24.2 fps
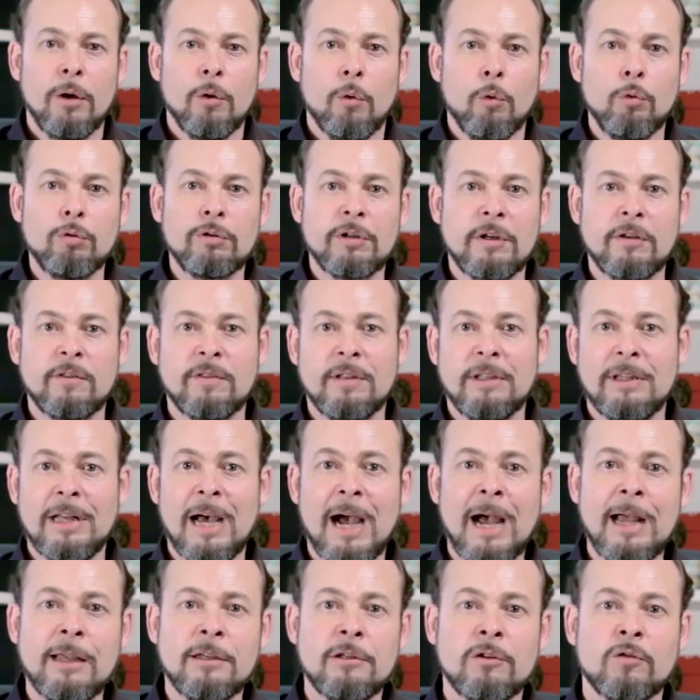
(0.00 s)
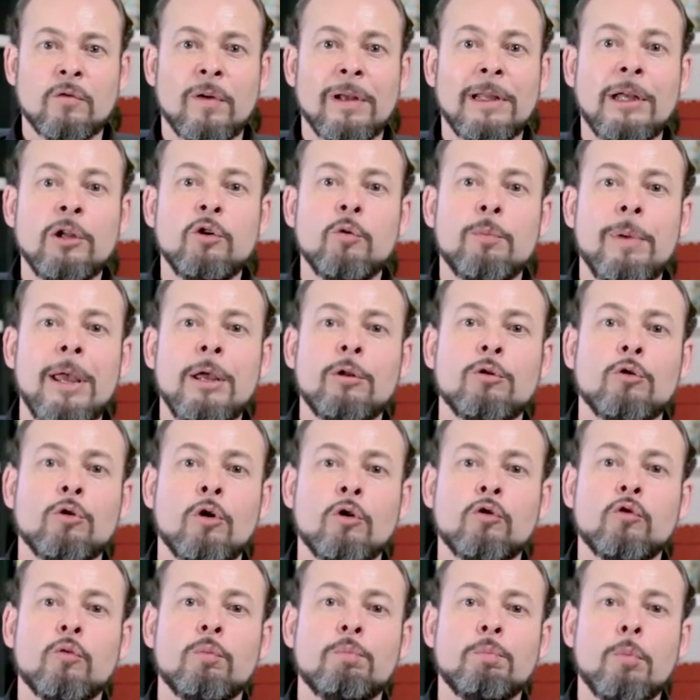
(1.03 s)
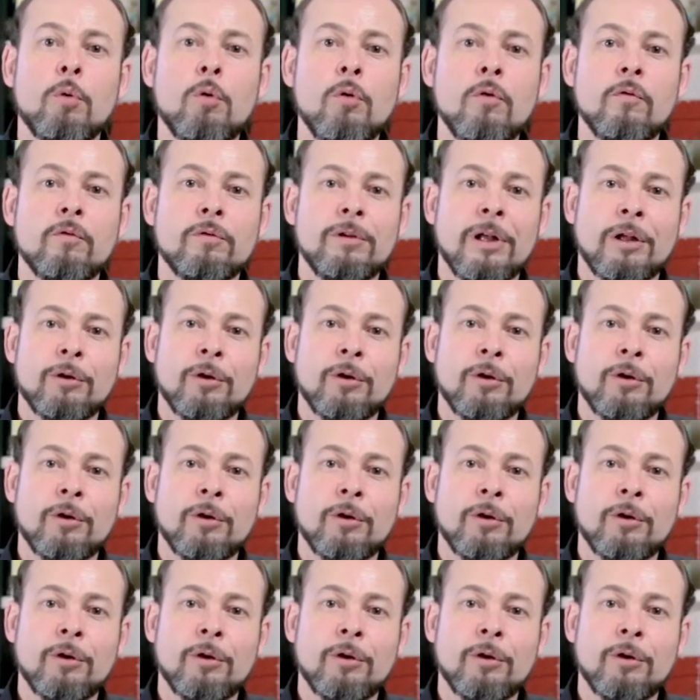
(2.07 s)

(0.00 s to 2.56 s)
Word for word: outras cidades, falando bem do nosso povo,